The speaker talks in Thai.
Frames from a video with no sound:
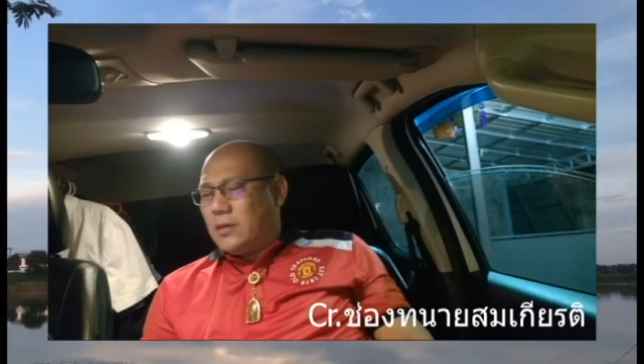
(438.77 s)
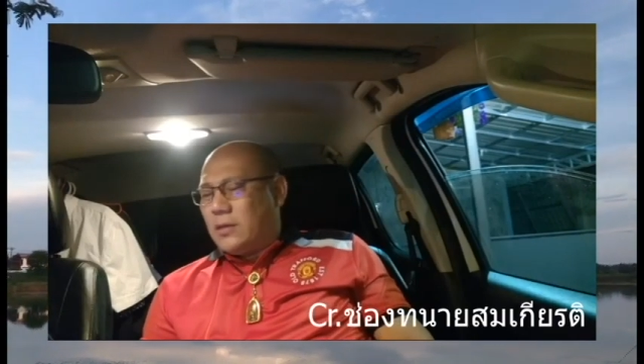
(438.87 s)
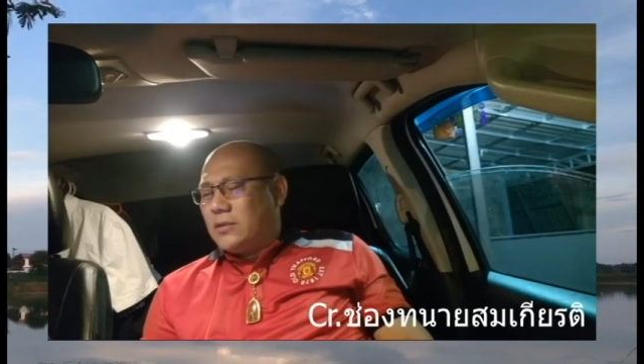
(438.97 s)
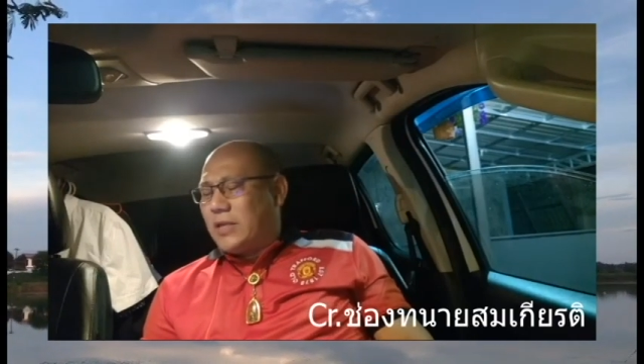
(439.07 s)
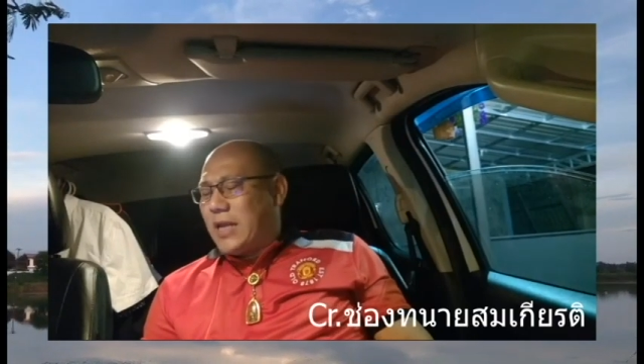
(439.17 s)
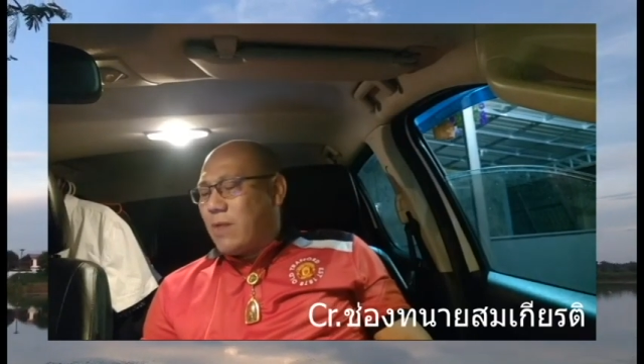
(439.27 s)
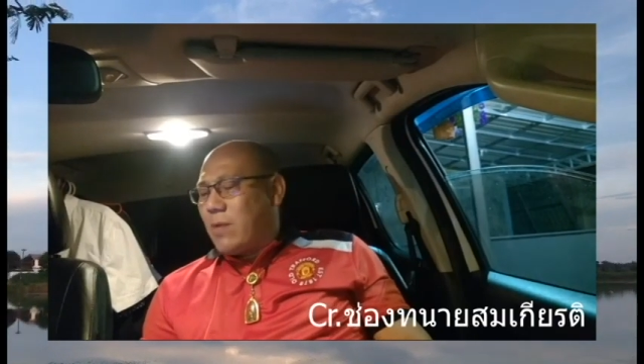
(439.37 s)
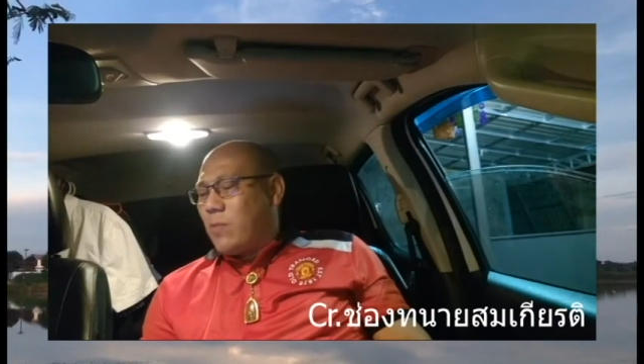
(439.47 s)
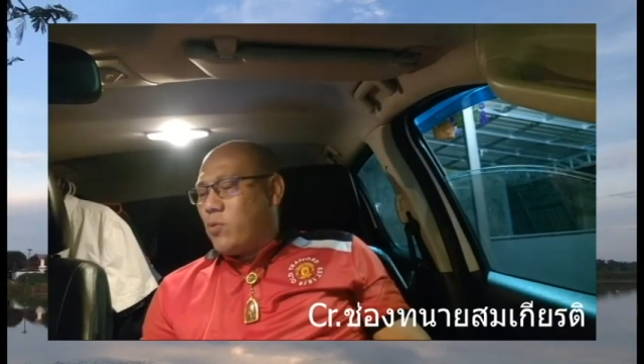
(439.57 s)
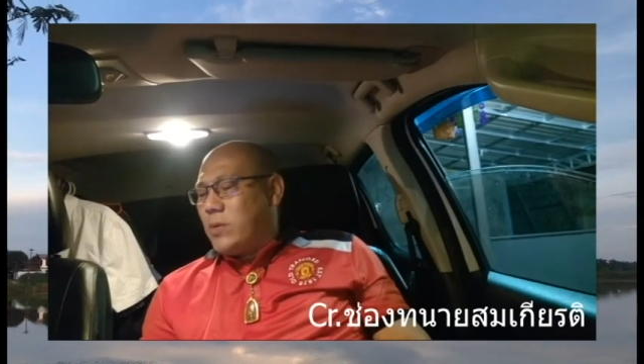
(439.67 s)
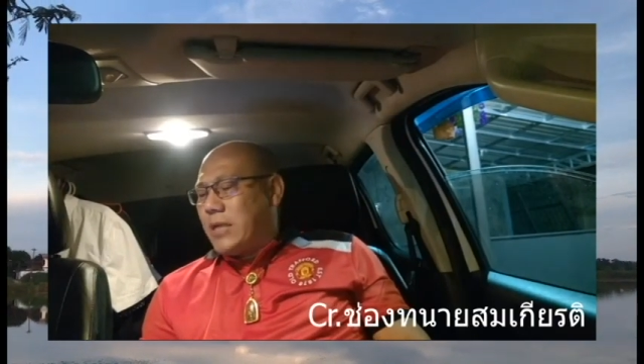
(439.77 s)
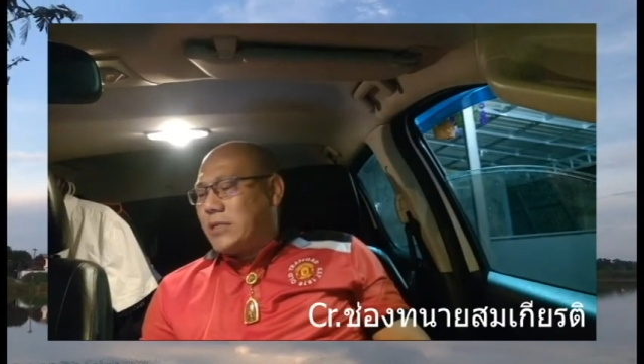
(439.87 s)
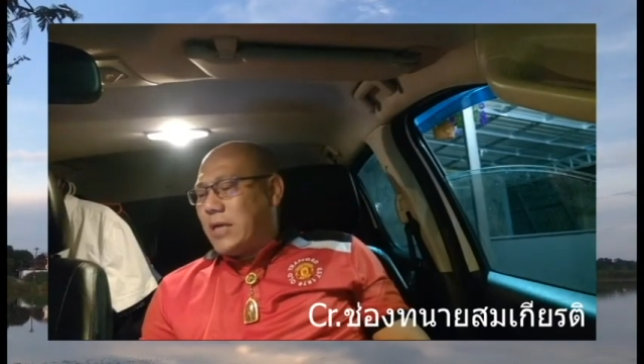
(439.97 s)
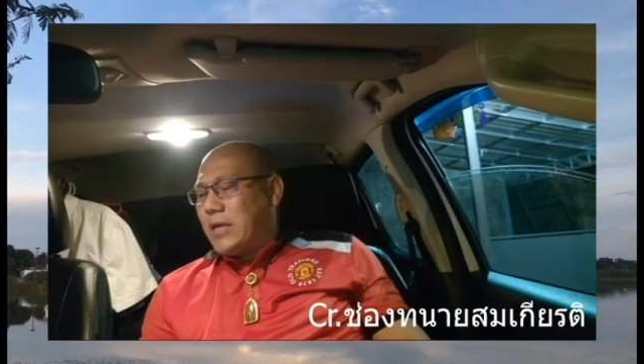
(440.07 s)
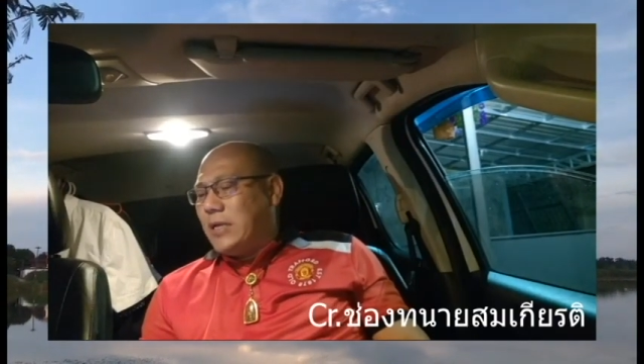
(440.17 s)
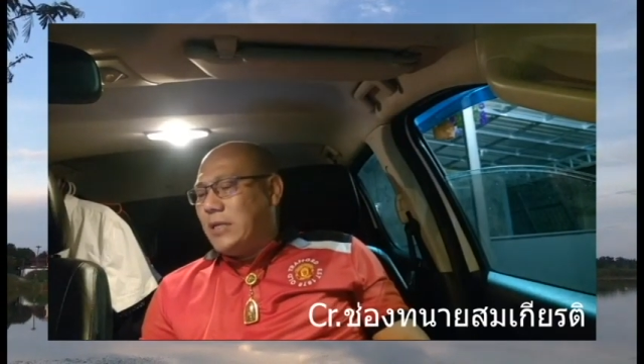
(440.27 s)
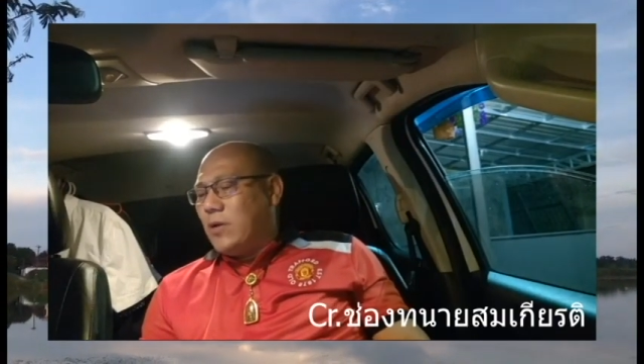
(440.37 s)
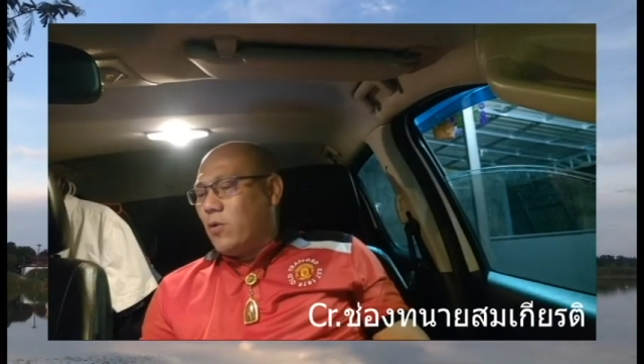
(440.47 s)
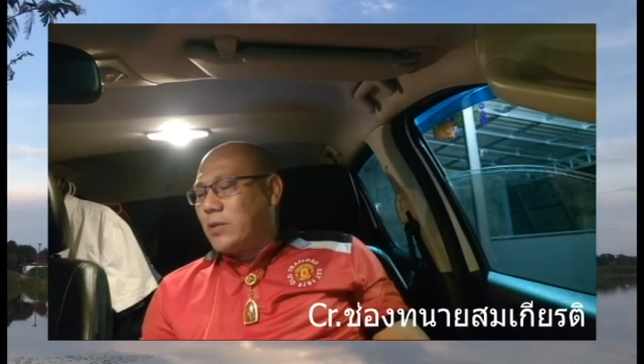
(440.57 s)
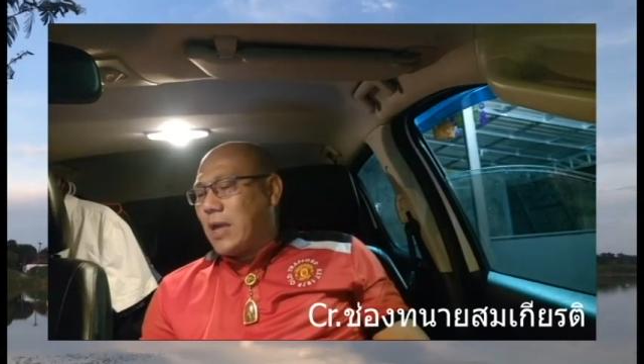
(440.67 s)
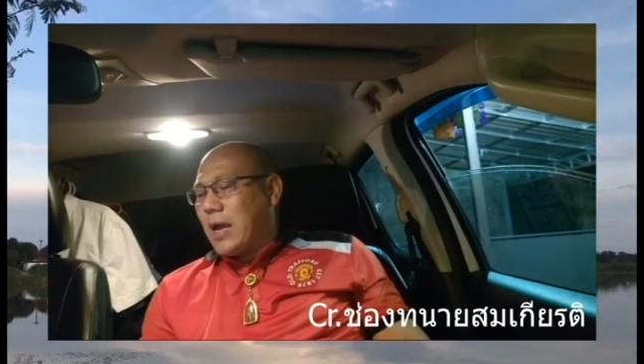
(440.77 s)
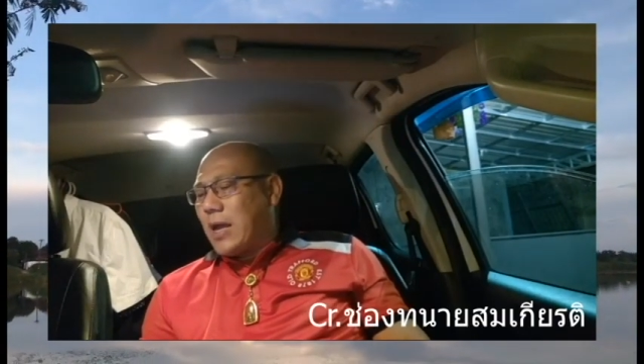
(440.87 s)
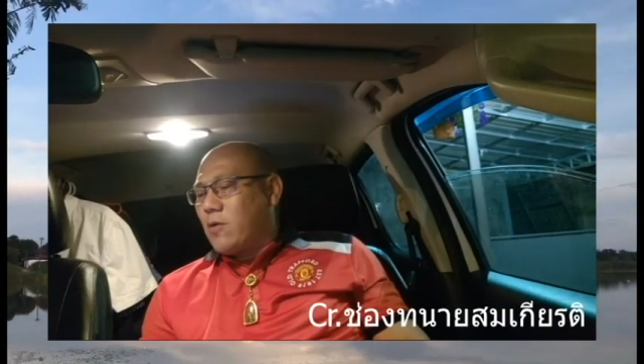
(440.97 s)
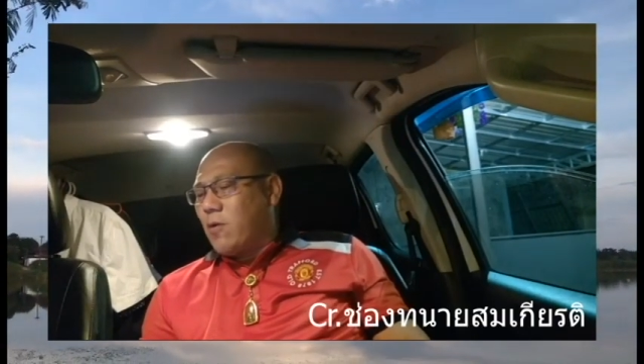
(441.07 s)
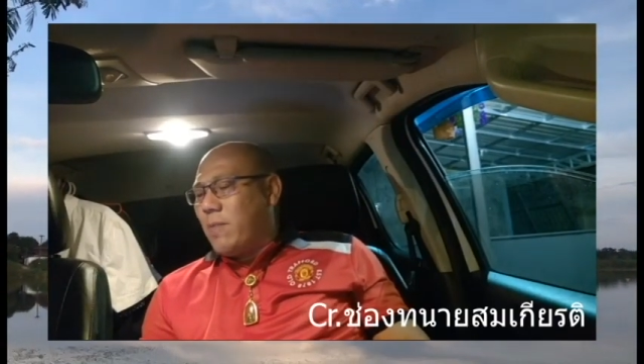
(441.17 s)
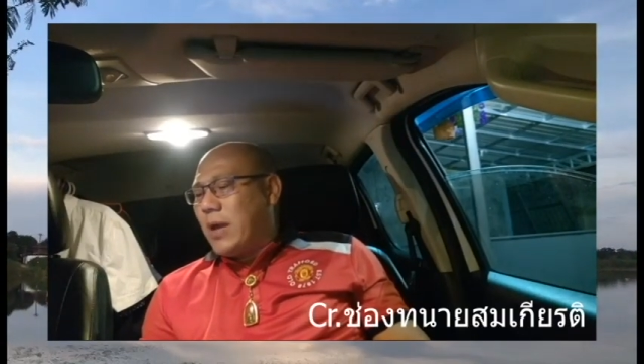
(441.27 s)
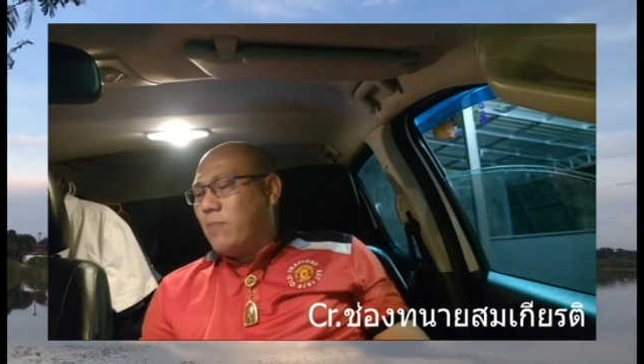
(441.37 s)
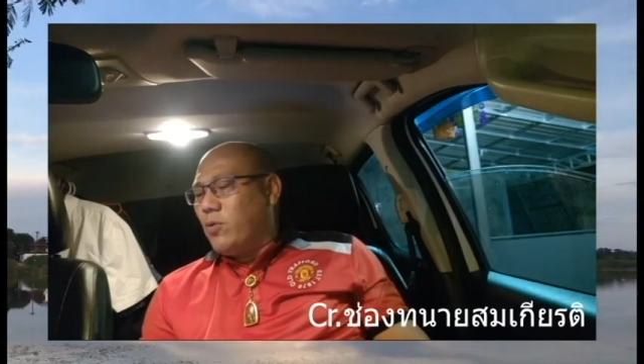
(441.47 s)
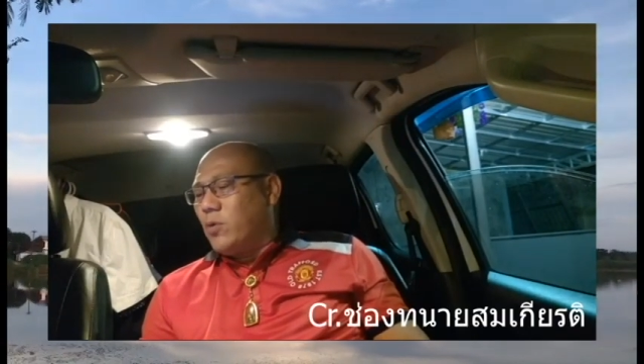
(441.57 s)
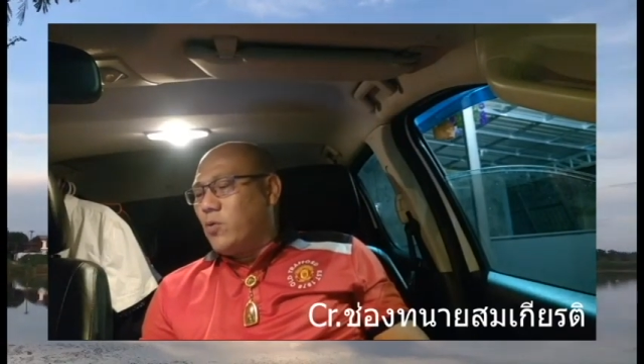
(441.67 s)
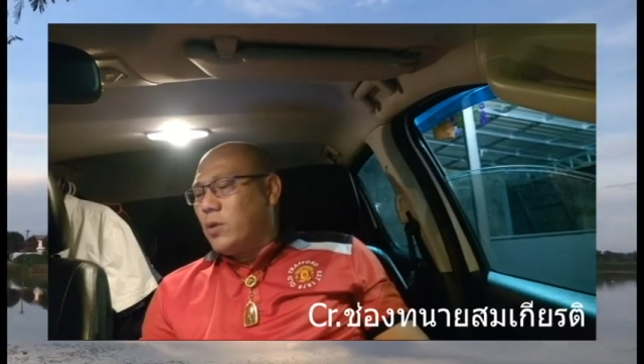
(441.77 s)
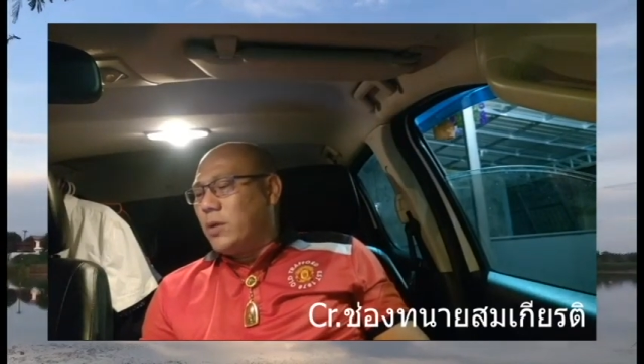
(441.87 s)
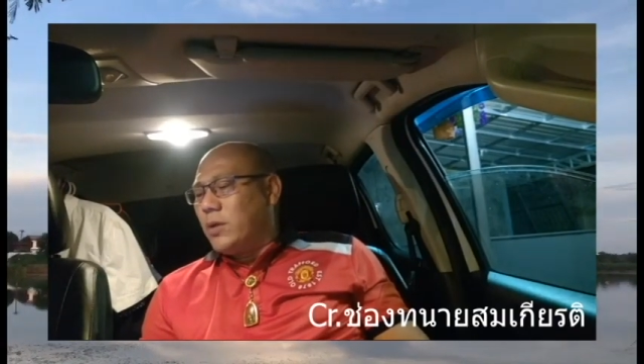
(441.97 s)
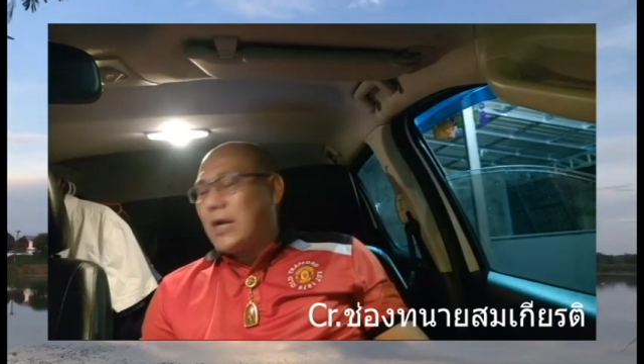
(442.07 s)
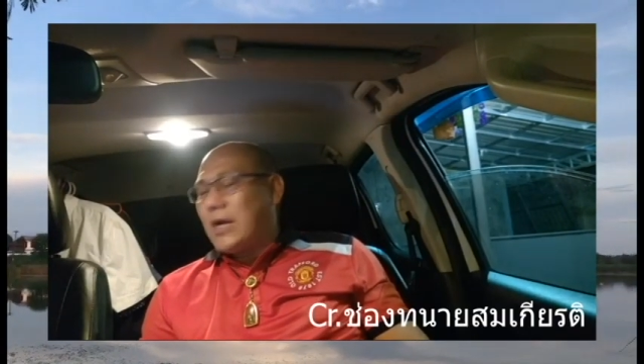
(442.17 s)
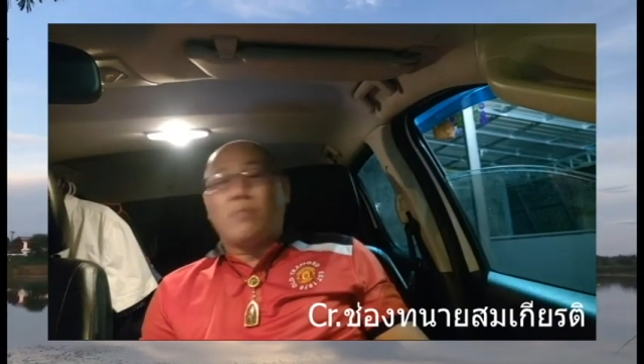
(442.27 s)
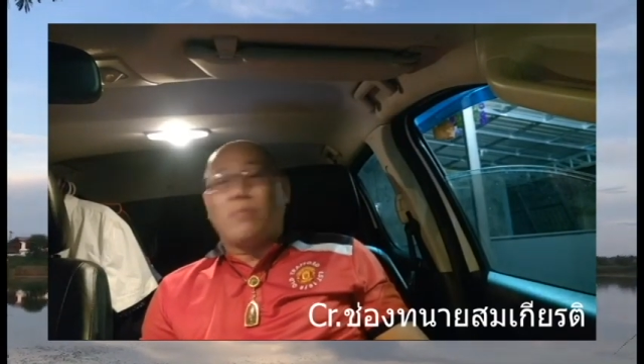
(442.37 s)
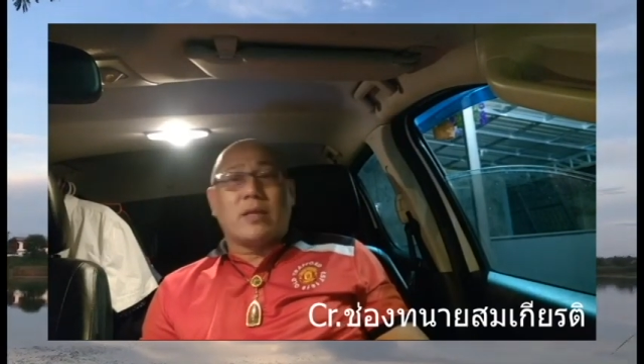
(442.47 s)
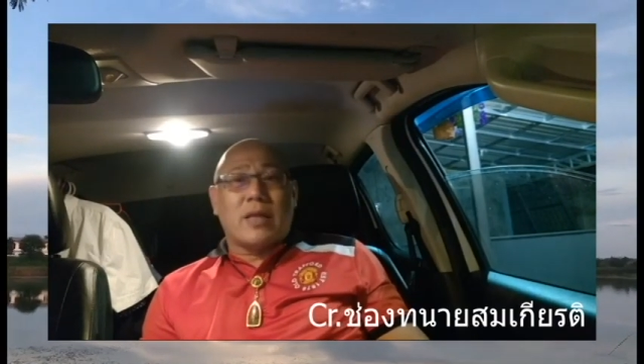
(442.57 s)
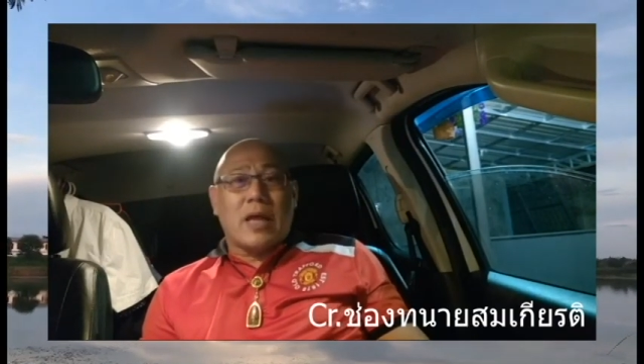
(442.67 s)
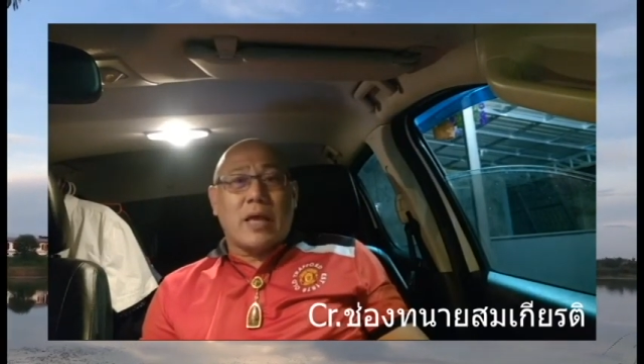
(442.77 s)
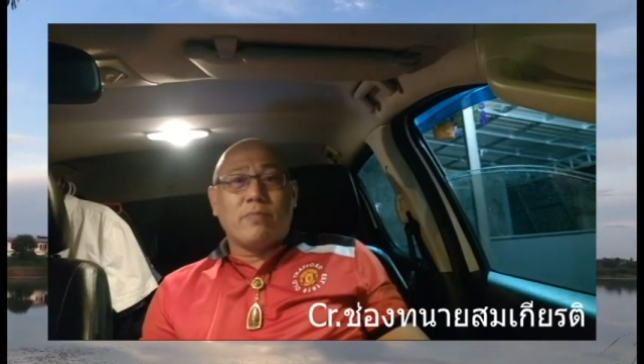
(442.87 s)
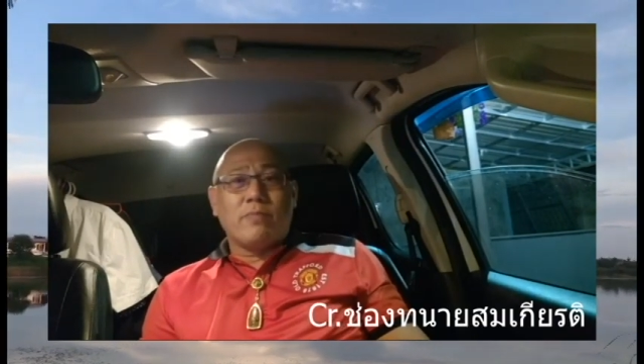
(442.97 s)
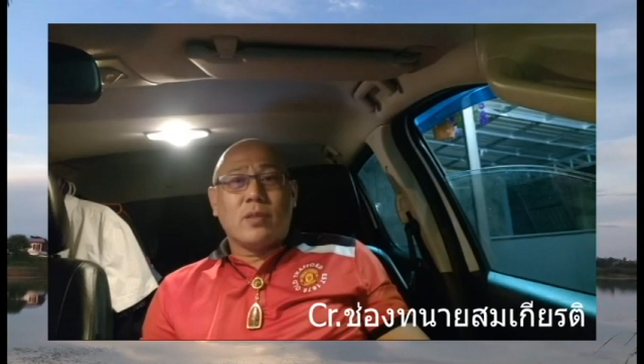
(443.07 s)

แสดงว่าผู้ใหญ่ใจดีที่โอนตังให้ก็ไม่ให้บุญคุณด้วยสิครับ ท่านทนาย